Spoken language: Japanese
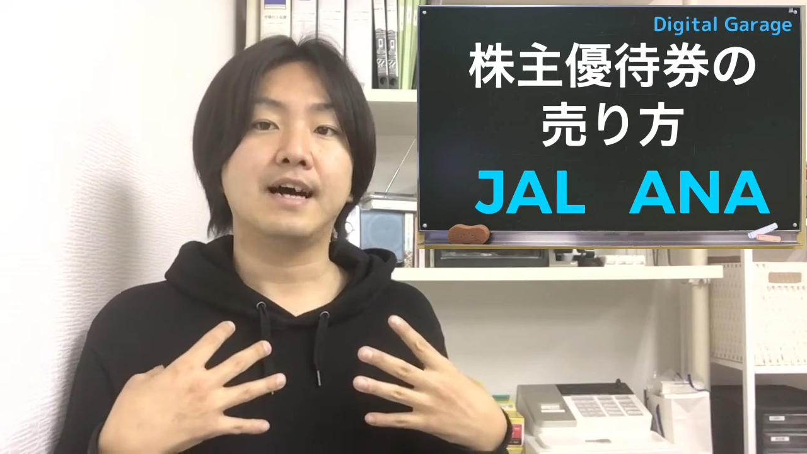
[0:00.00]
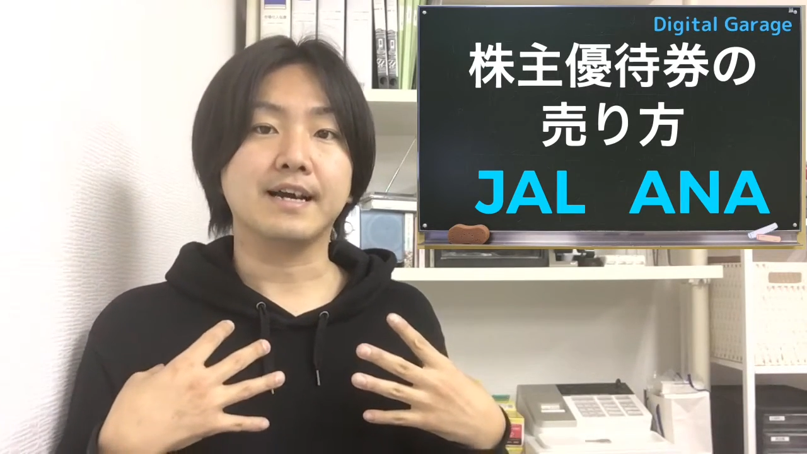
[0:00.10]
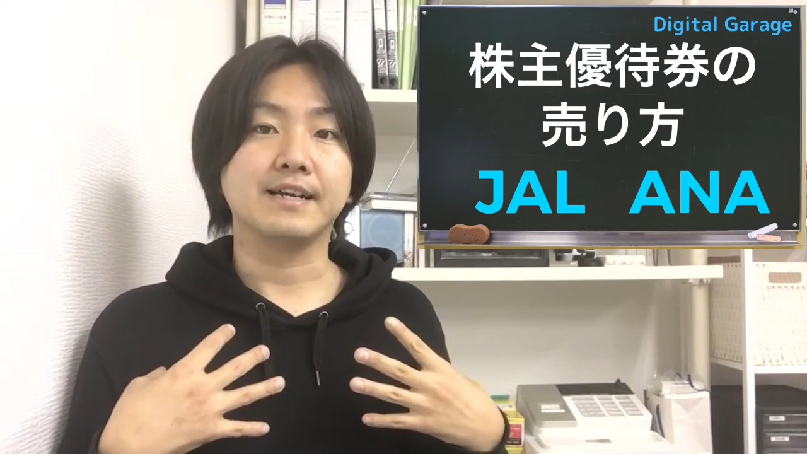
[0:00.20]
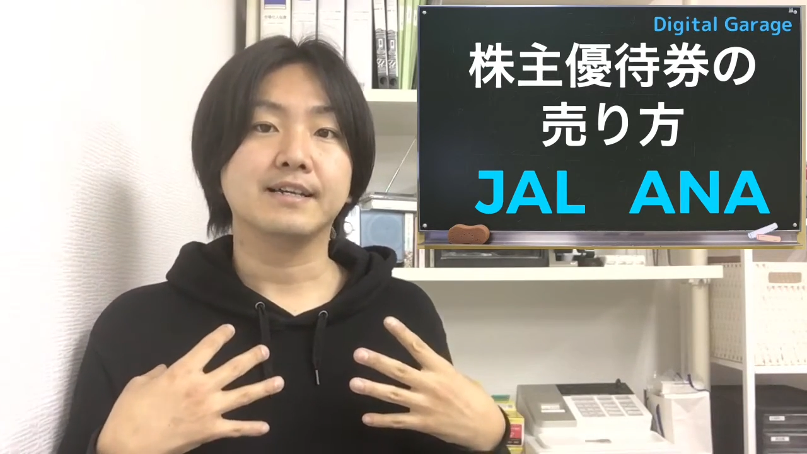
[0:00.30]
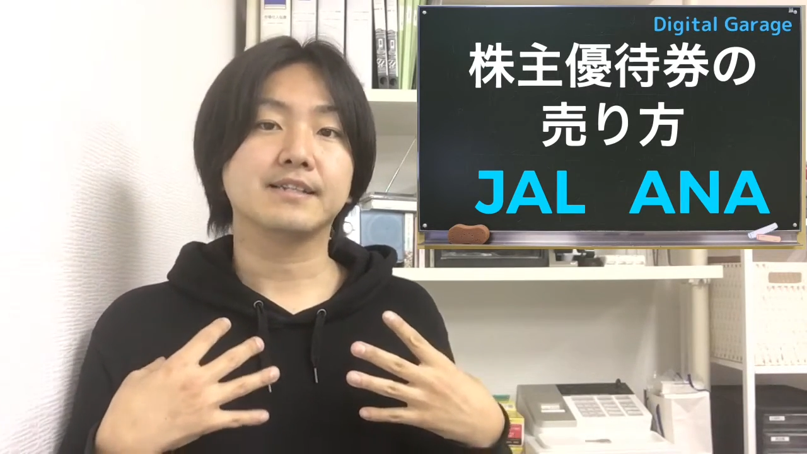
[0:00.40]

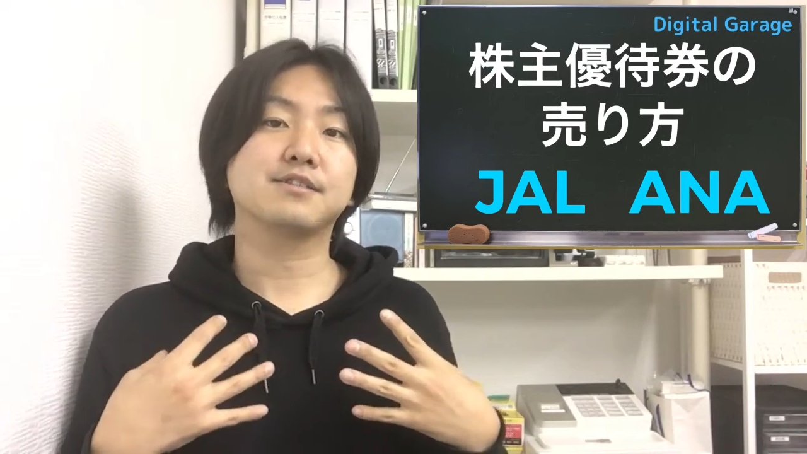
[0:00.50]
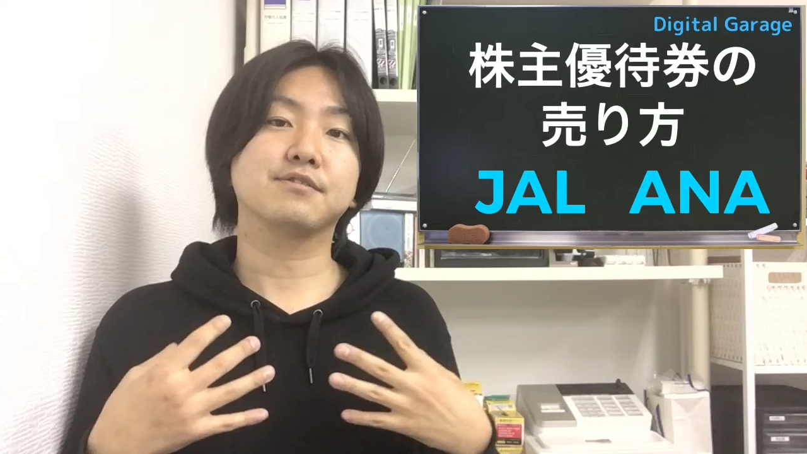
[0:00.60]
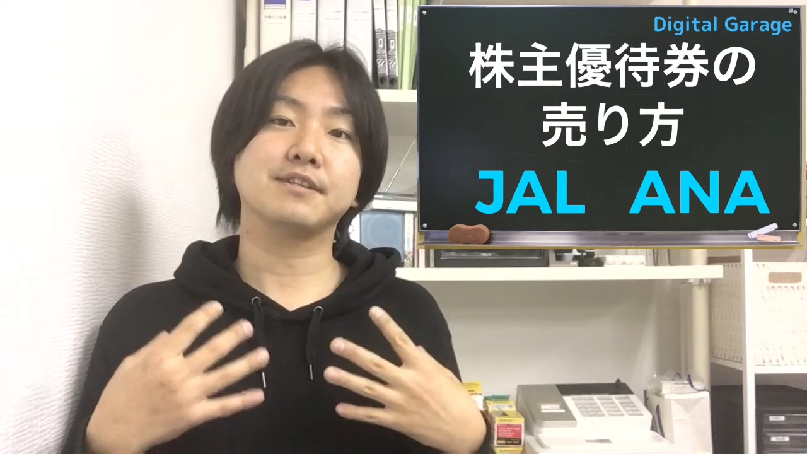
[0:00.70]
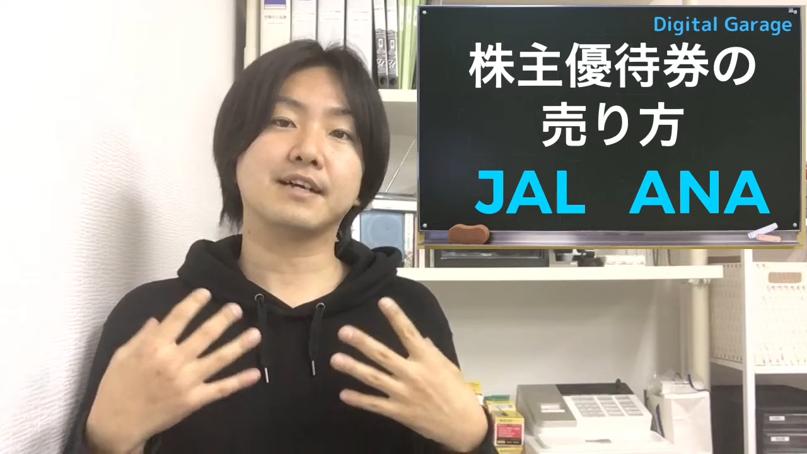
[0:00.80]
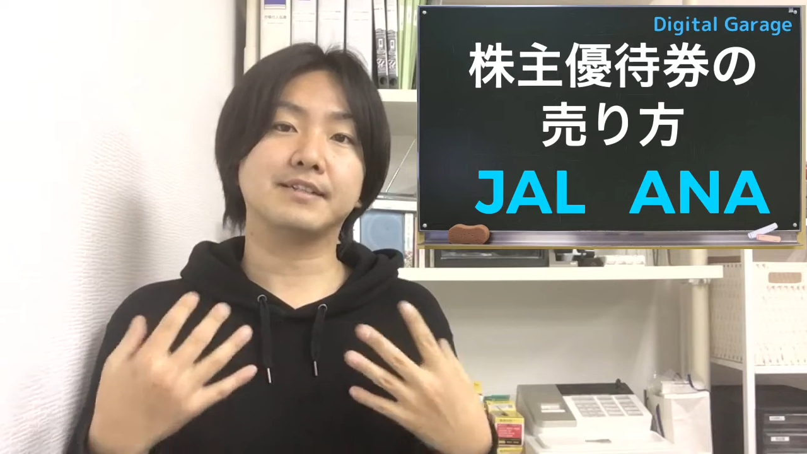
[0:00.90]
はい、で
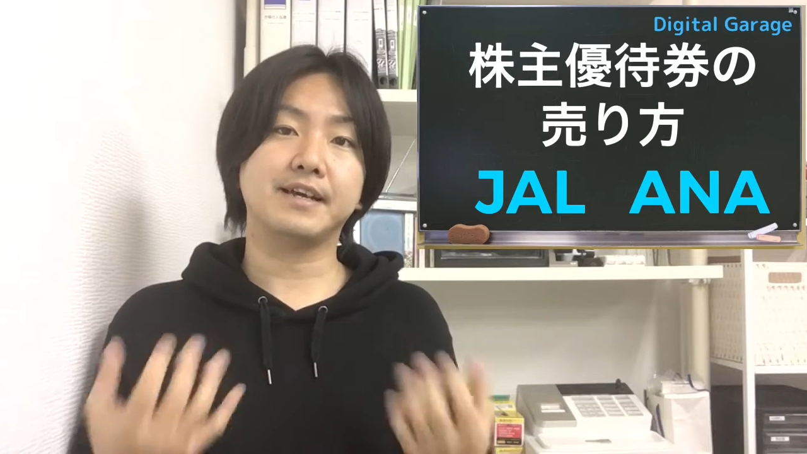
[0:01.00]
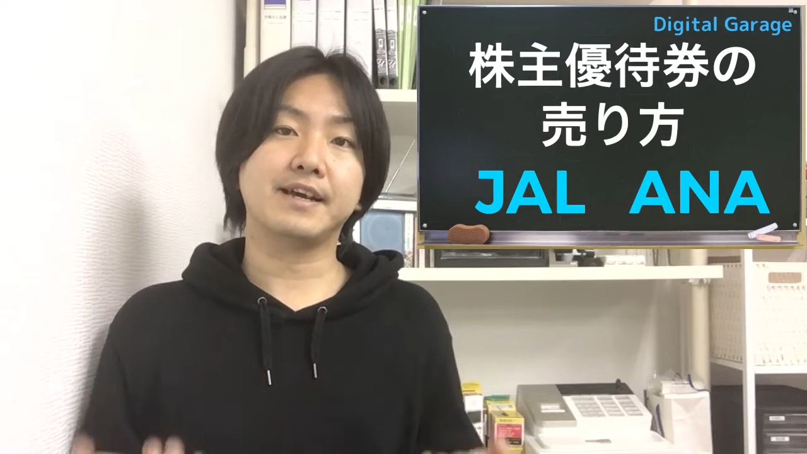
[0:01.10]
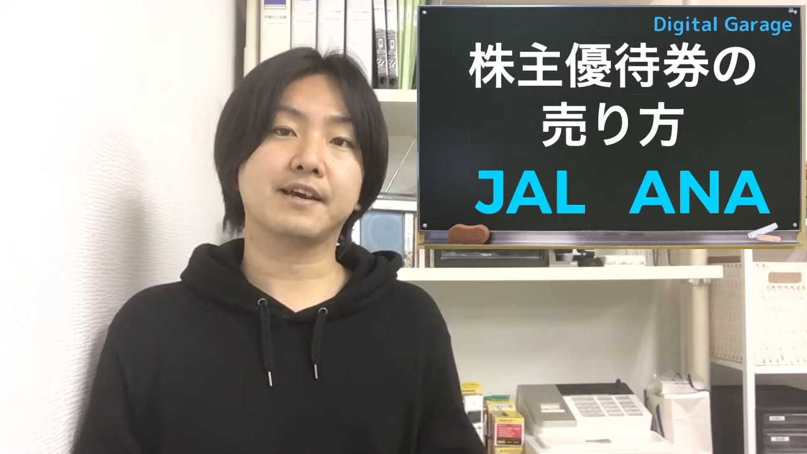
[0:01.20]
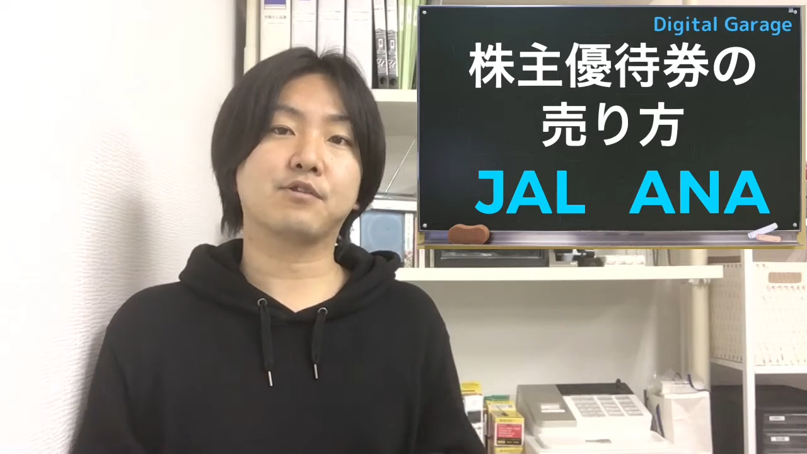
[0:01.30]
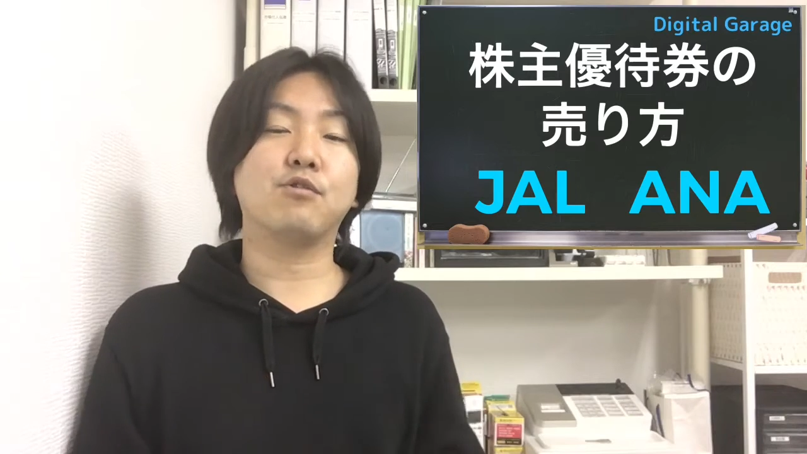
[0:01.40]
その中
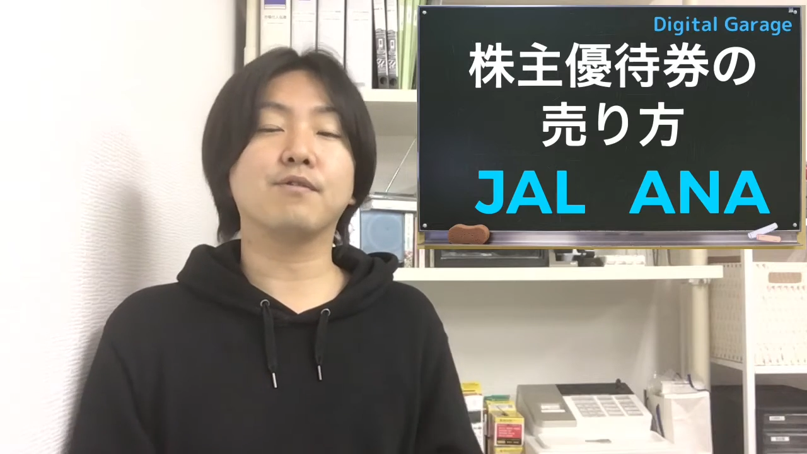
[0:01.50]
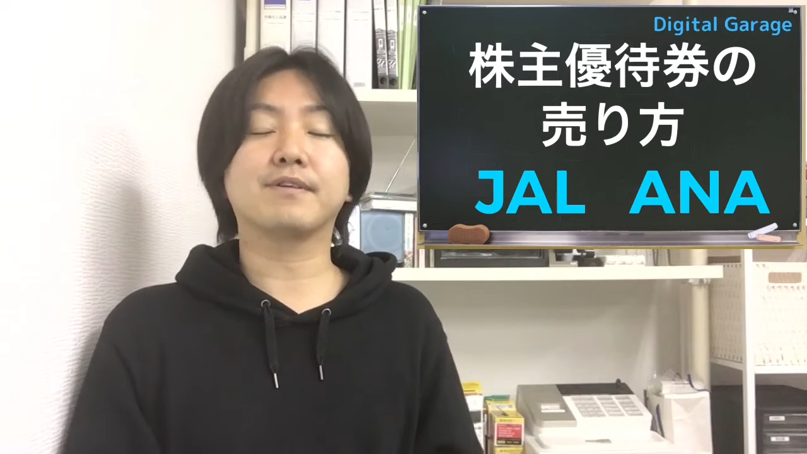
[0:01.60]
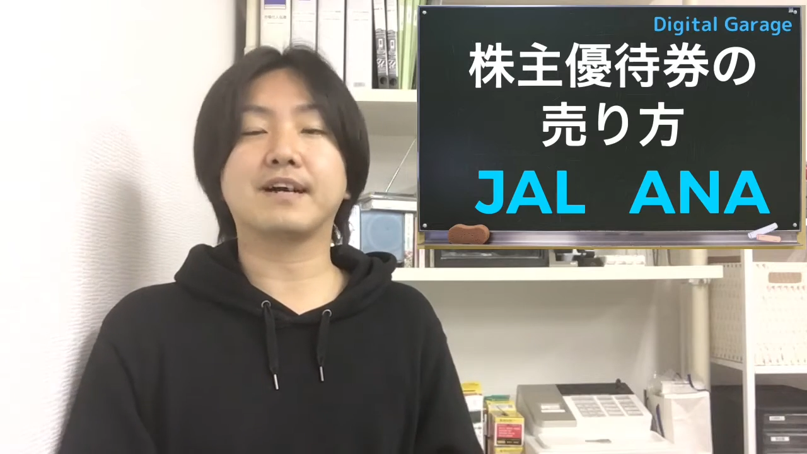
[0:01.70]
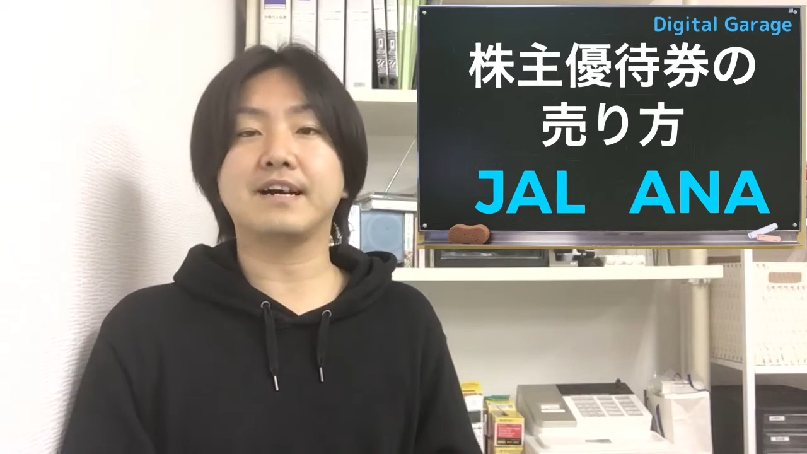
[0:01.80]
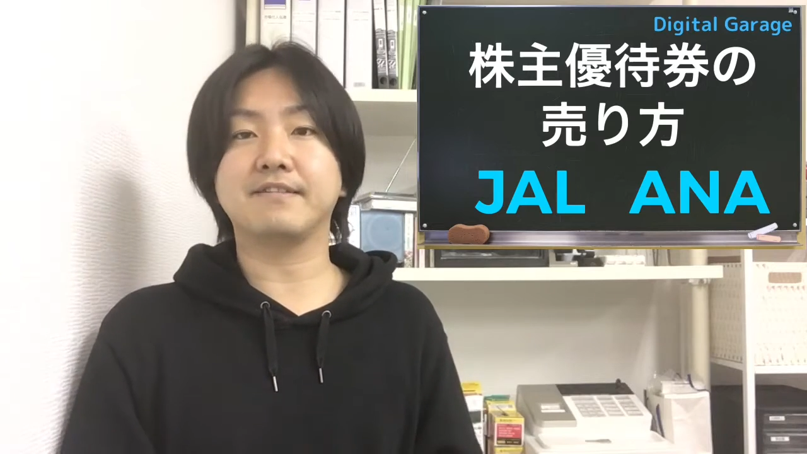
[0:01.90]
で、え
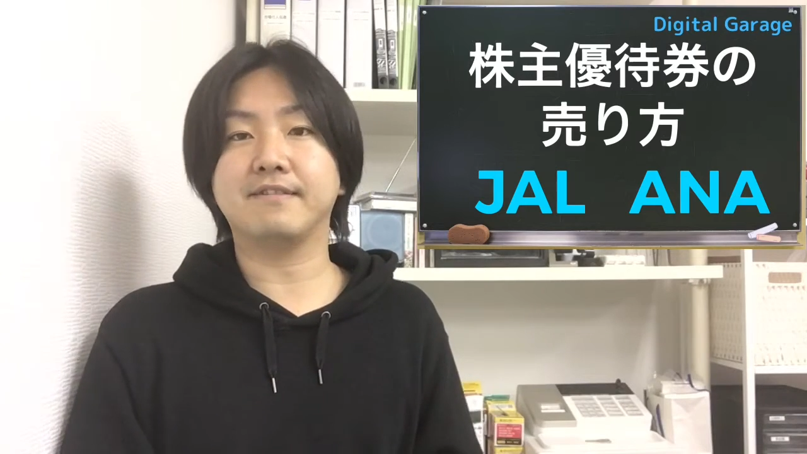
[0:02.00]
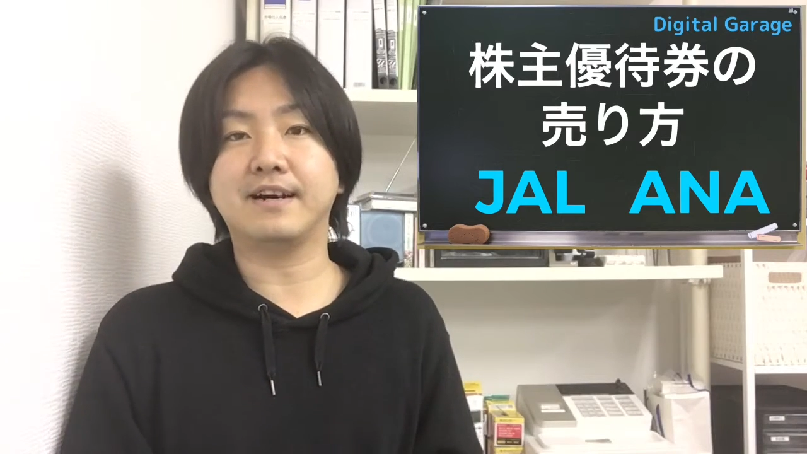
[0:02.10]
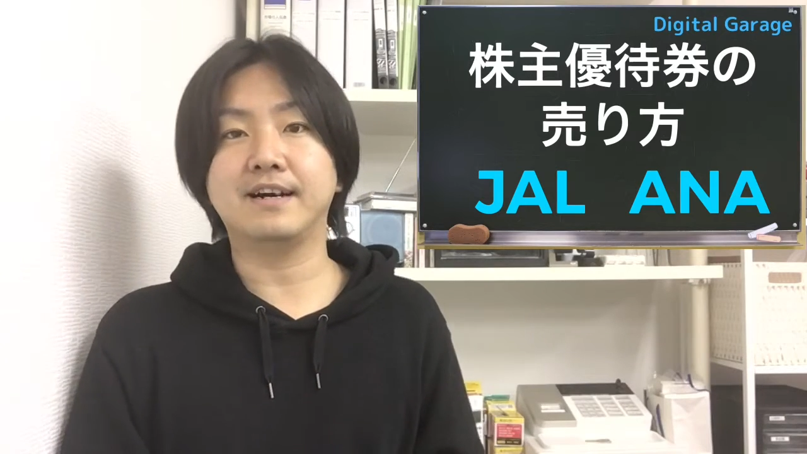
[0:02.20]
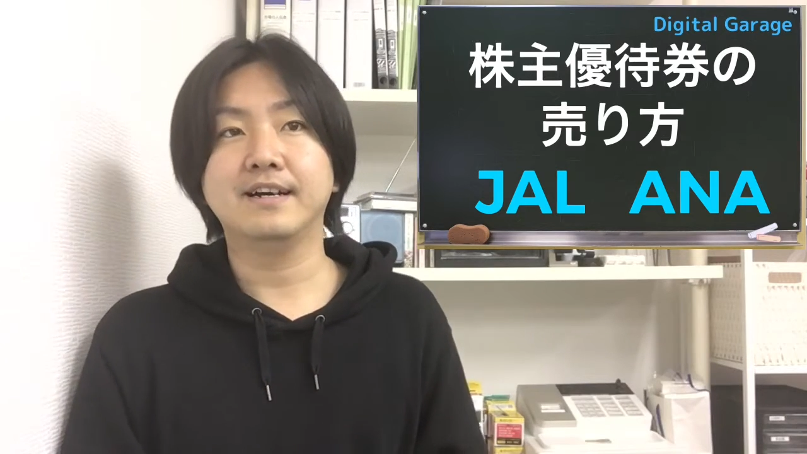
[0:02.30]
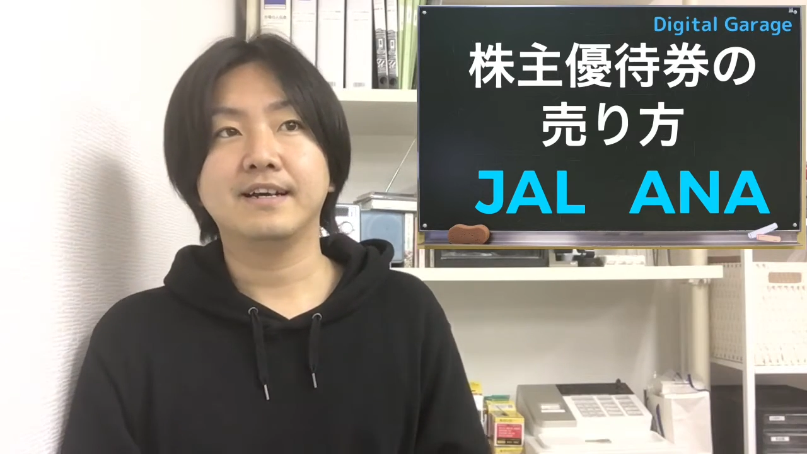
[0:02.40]
今回
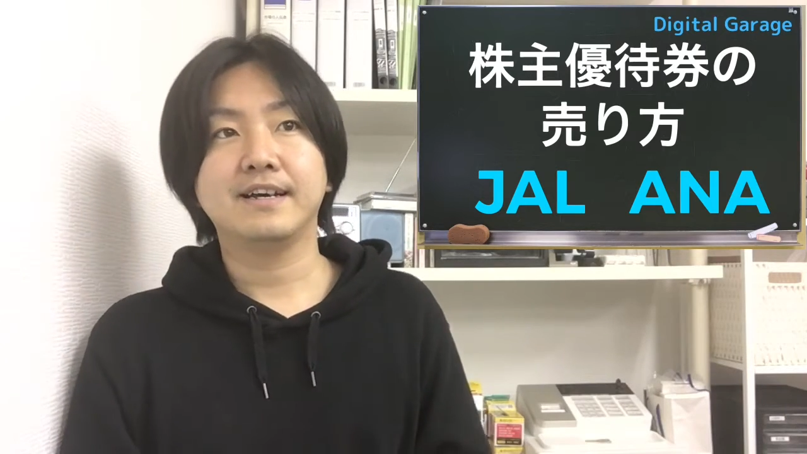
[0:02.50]
は、